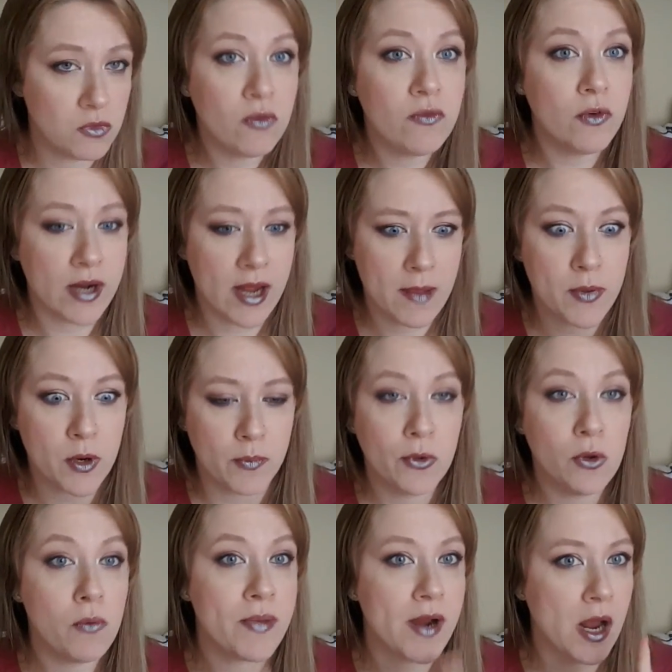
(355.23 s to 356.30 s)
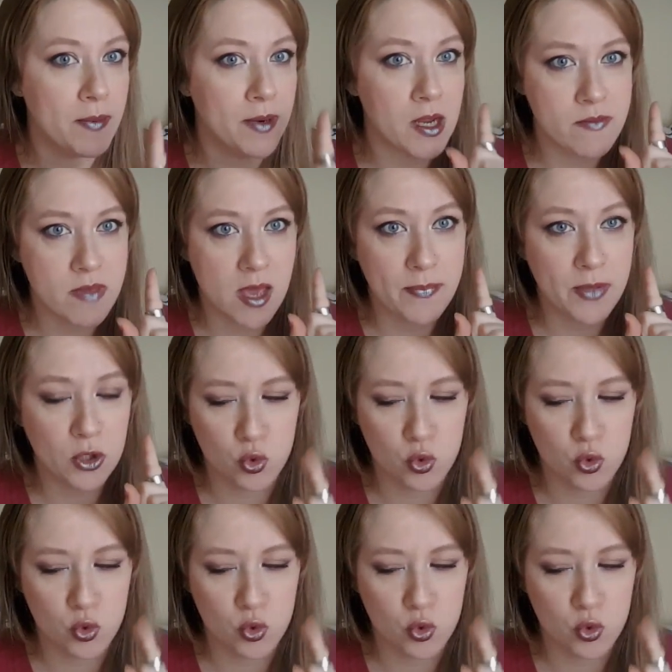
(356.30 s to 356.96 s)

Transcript: lo vorrei proprio comprare perché mi è